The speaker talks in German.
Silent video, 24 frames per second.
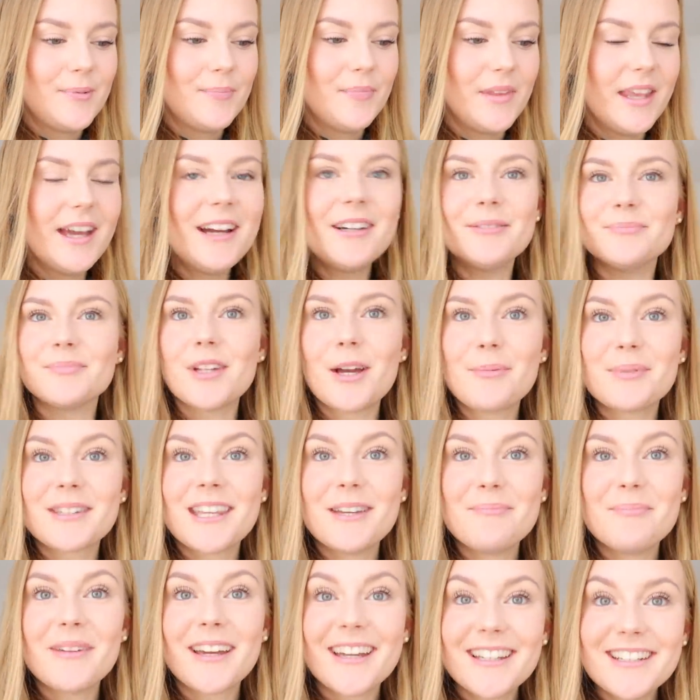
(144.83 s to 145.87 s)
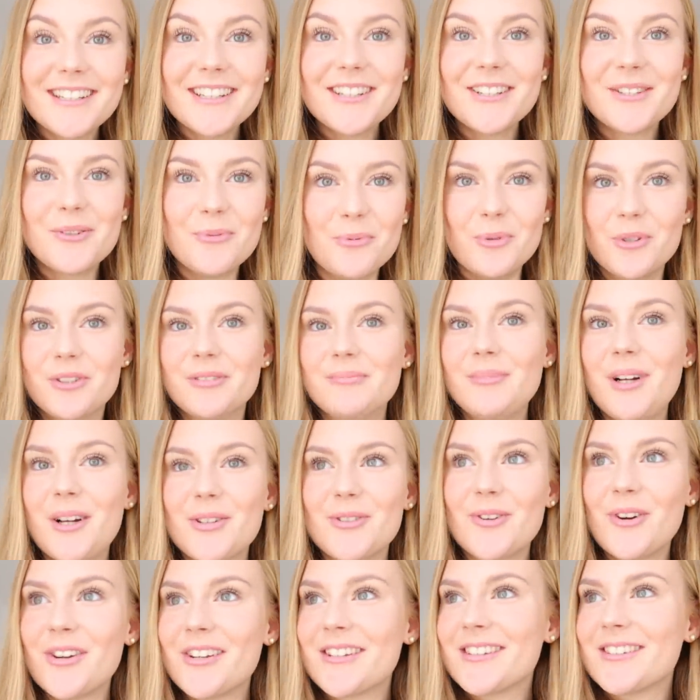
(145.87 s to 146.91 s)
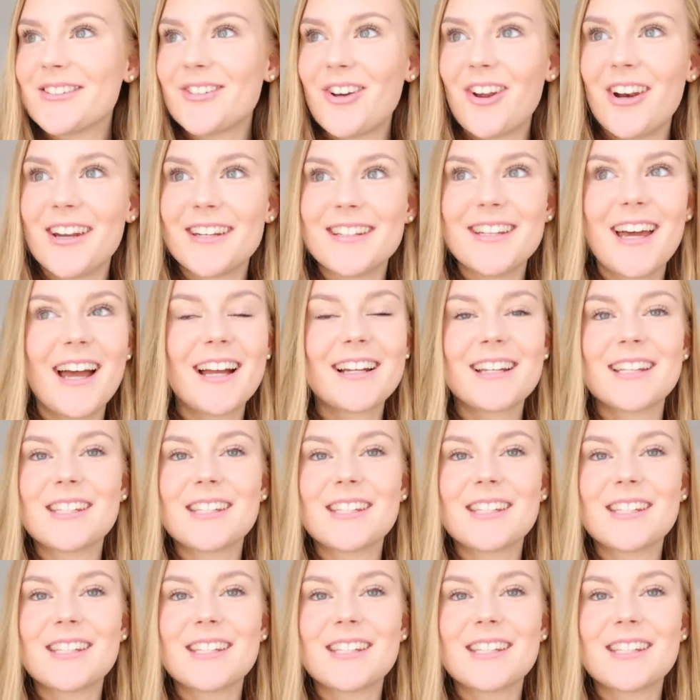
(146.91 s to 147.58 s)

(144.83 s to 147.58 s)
Ja, aber es geht mir richtig gut. Also heute ist ein toller Tag.